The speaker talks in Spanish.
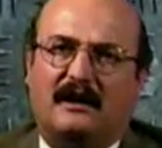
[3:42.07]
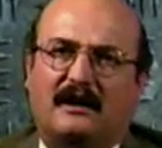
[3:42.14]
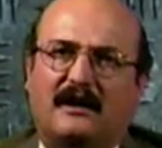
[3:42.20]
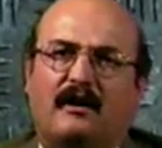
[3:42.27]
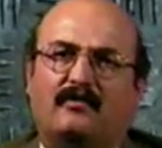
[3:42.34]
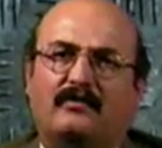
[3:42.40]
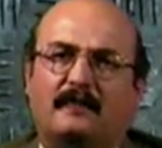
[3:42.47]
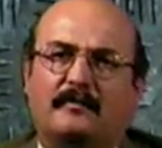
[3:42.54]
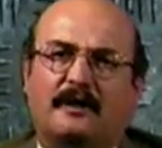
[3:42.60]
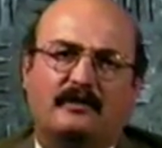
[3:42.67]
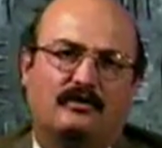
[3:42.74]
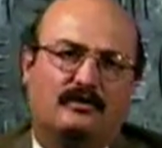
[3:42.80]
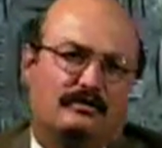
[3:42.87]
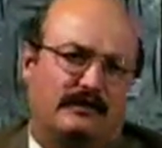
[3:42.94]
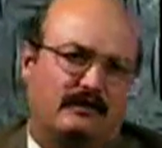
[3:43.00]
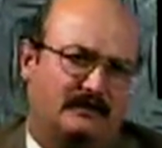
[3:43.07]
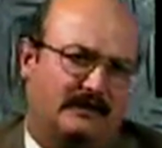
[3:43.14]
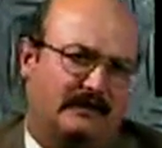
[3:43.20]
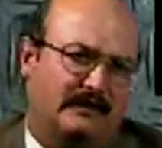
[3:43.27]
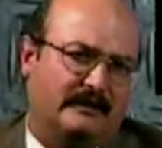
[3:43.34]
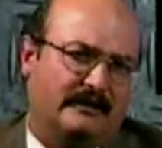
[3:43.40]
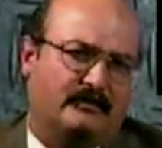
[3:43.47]
a una mayor
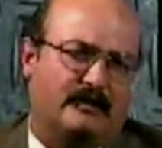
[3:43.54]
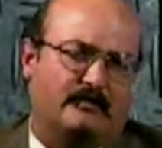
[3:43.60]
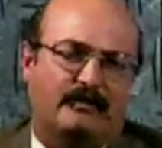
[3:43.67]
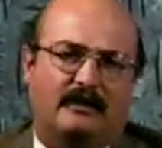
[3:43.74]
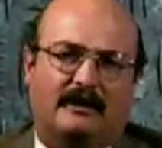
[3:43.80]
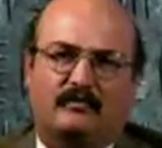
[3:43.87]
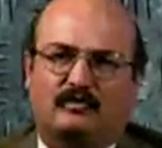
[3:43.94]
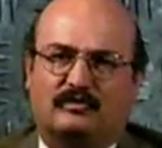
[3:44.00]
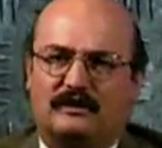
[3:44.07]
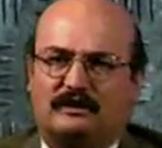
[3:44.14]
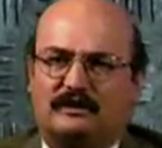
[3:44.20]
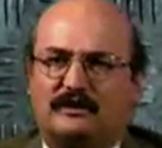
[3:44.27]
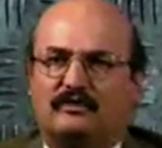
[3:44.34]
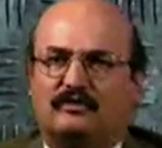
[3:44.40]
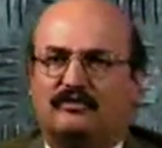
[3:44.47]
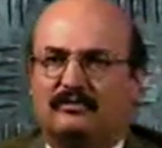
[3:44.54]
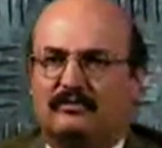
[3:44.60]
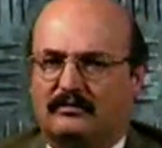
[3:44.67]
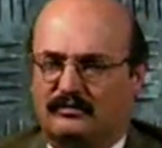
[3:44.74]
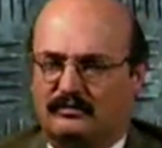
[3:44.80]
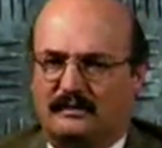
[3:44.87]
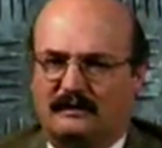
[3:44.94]
velocidad de lo que pudiéramos hacer
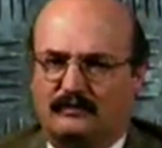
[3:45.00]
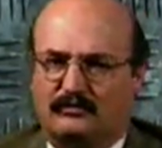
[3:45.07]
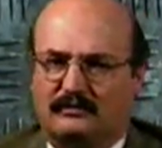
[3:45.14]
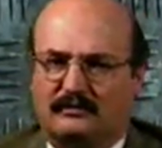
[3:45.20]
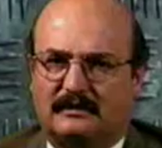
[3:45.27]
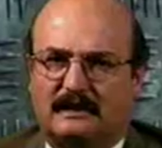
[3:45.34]
nosotros mismos.